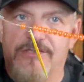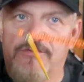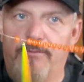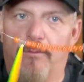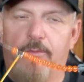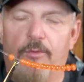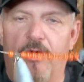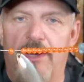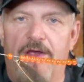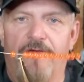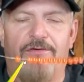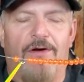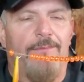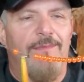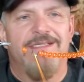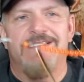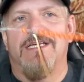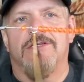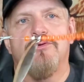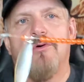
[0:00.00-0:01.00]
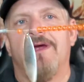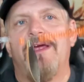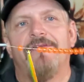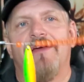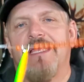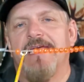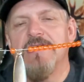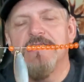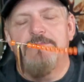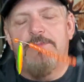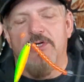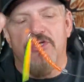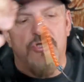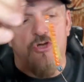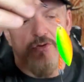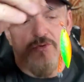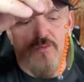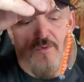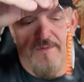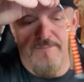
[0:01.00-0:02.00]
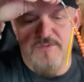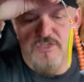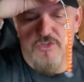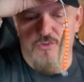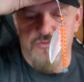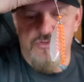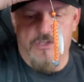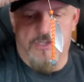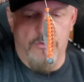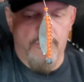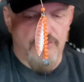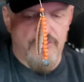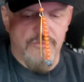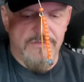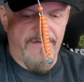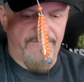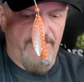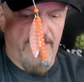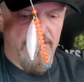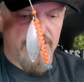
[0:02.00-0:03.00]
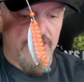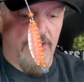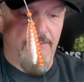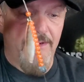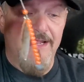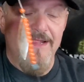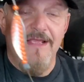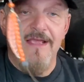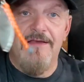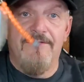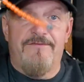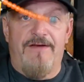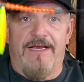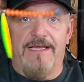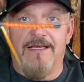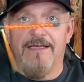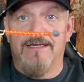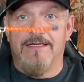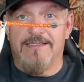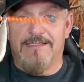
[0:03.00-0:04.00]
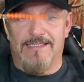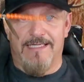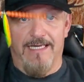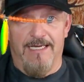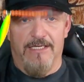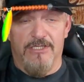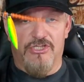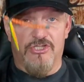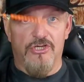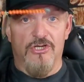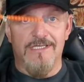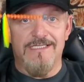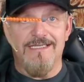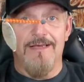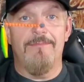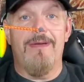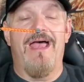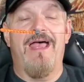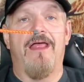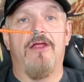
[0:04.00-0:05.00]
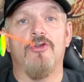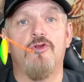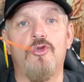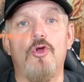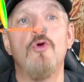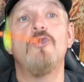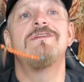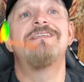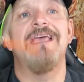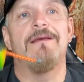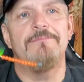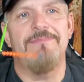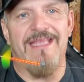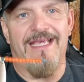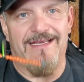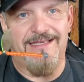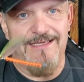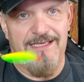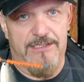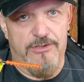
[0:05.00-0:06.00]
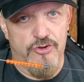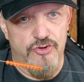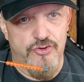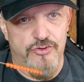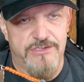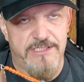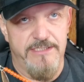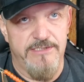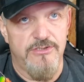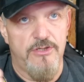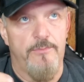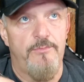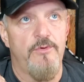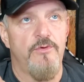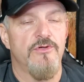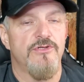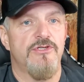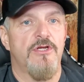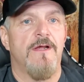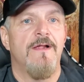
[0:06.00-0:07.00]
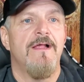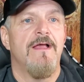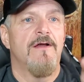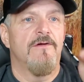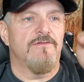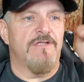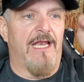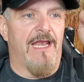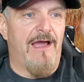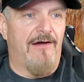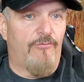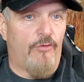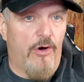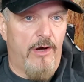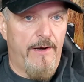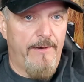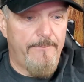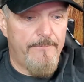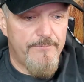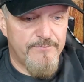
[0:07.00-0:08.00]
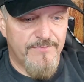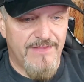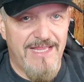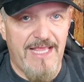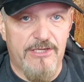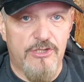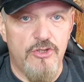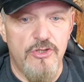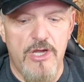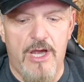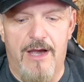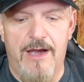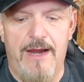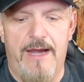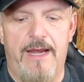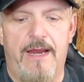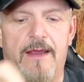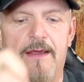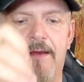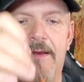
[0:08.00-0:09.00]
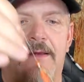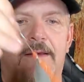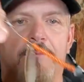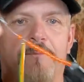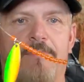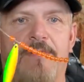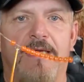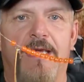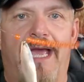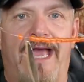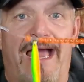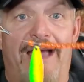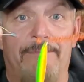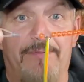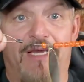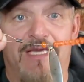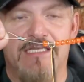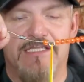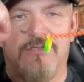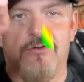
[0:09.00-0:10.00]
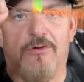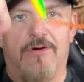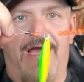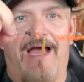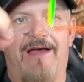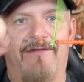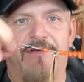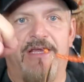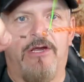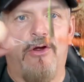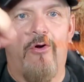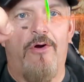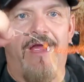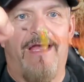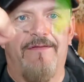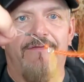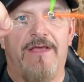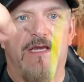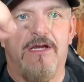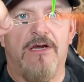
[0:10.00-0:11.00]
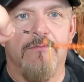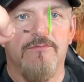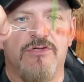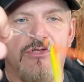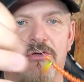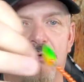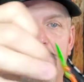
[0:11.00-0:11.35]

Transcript: tu vas pouvoir le faire. Mais que ça soit avec un split shot ou un petit chose de caoutchouc, ça fait un job. Fait que c'est, ça, c'est ma deuxième technique que j'utilise le plus. Vous allez avoir la cuillère, puis après ça, avec un harnais comme ça,